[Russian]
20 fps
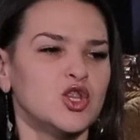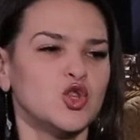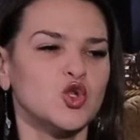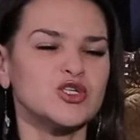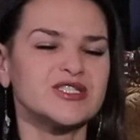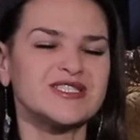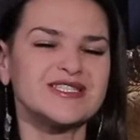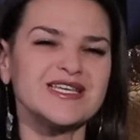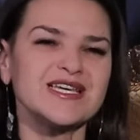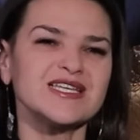
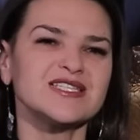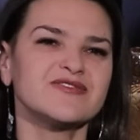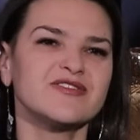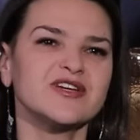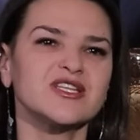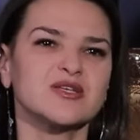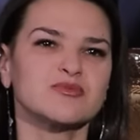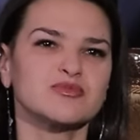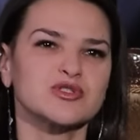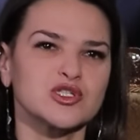Но здесь, в
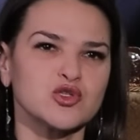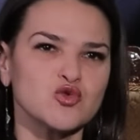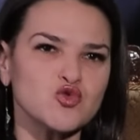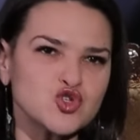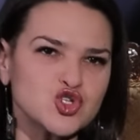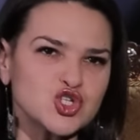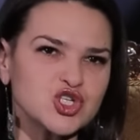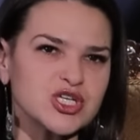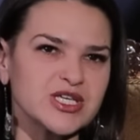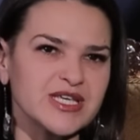этом
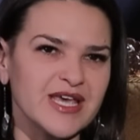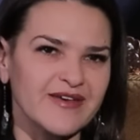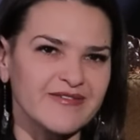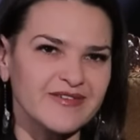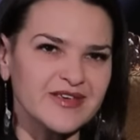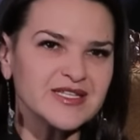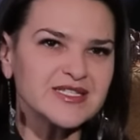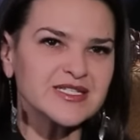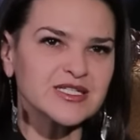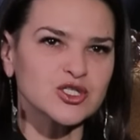случае, я
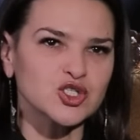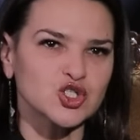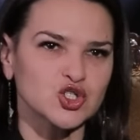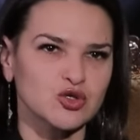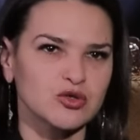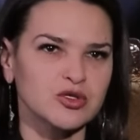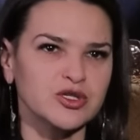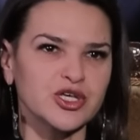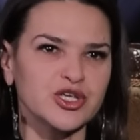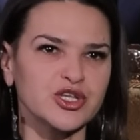видела,
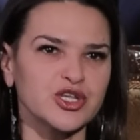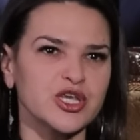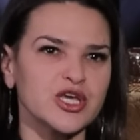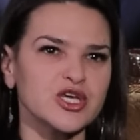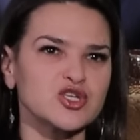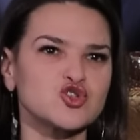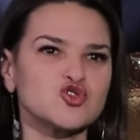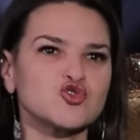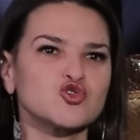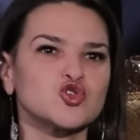что это
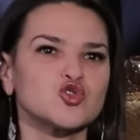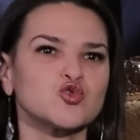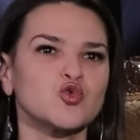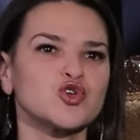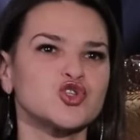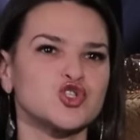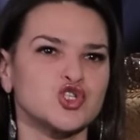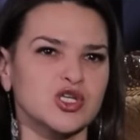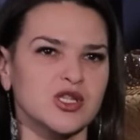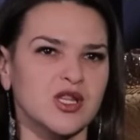не
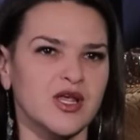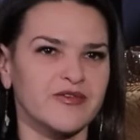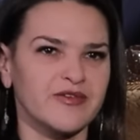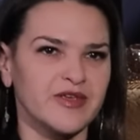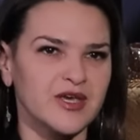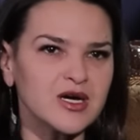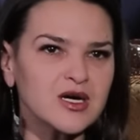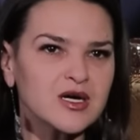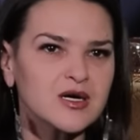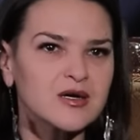чужой
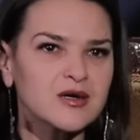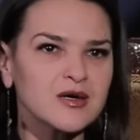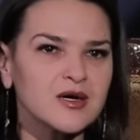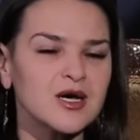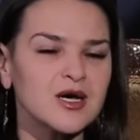человек